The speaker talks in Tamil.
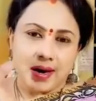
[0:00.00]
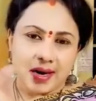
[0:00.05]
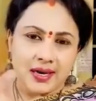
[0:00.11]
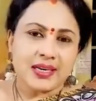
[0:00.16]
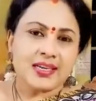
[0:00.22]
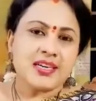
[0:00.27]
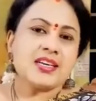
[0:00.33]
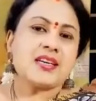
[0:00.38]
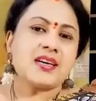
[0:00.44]

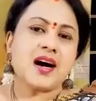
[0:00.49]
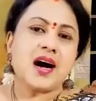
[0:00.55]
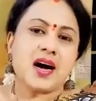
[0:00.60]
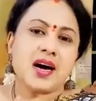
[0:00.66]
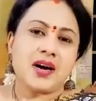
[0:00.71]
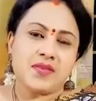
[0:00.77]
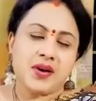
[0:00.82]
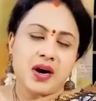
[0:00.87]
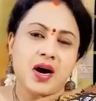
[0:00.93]

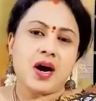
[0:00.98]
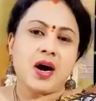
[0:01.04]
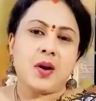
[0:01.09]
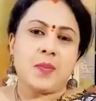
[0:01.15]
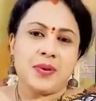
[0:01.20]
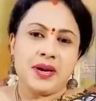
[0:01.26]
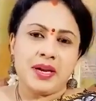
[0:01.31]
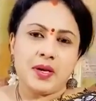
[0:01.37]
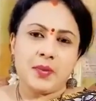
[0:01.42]
அழகுக்காக அழகவா
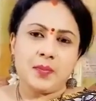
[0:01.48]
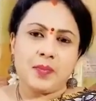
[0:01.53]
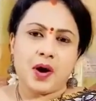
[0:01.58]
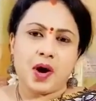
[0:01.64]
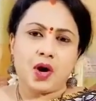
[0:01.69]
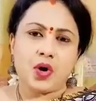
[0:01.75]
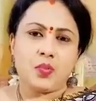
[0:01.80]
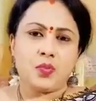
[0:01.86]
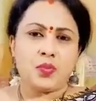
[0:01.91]
அப்படின்னு
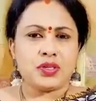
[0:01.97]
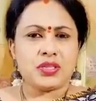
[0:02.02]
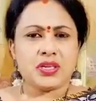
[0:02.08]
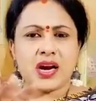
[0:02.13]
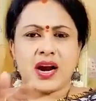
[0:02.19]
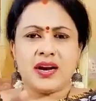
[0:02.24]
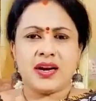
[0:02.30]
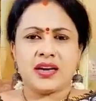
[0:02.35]
பார்க்கும்போது